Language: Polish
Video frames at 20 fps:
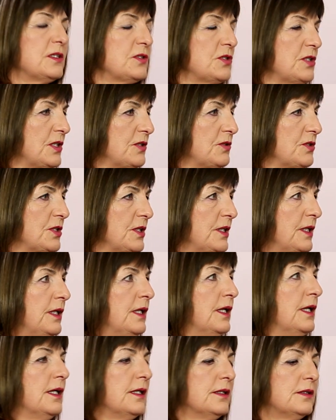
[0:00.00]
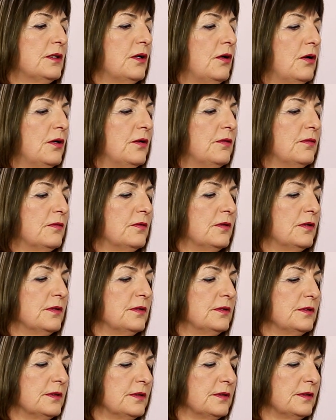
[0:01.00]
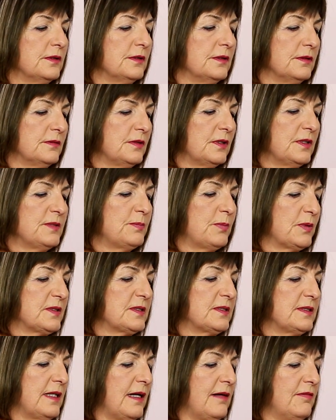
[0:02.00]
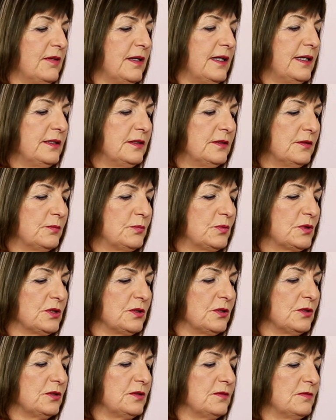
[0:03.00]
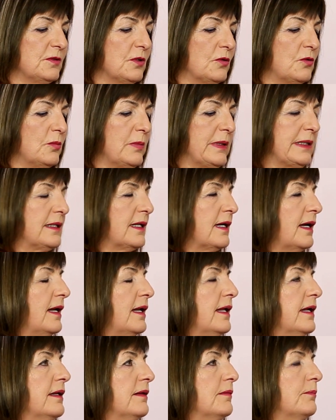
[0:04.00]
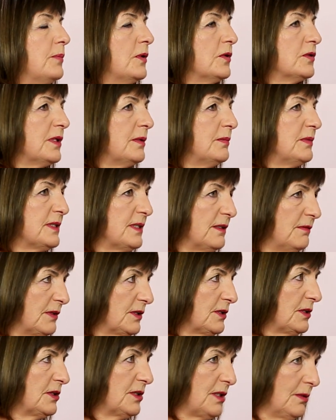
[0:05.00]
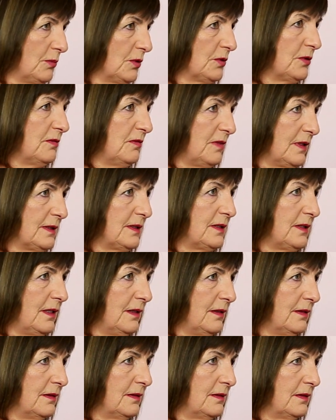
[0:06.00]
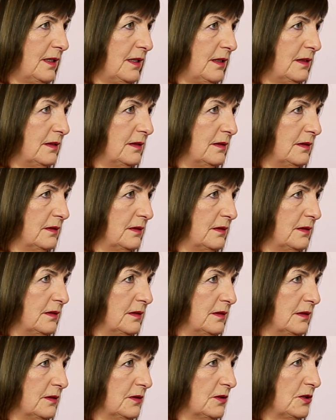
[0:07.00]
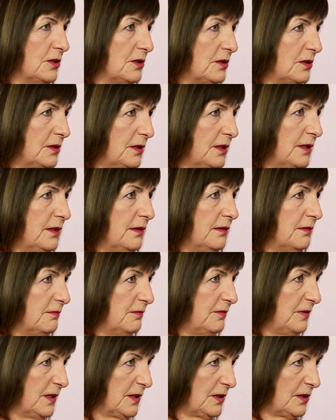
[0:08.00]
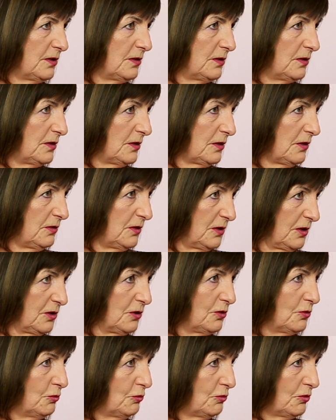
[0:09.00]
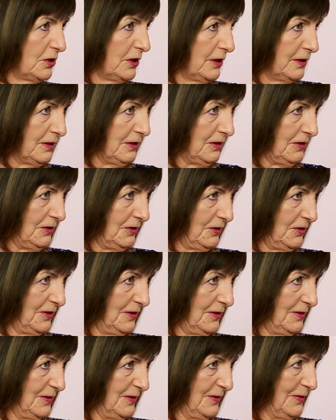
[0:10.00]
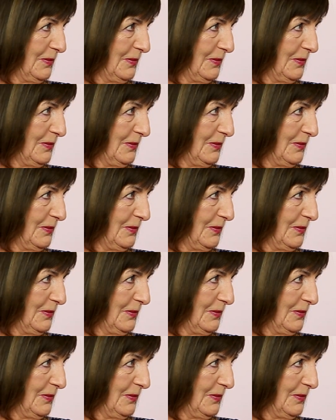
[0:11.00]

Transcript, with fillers: te rzeczy to, to jest podstawa i to przynosi w dokumentach, ale potem jest najważniejsza motywacja, tak? Czy ty wiesz, co chcesz uczynić?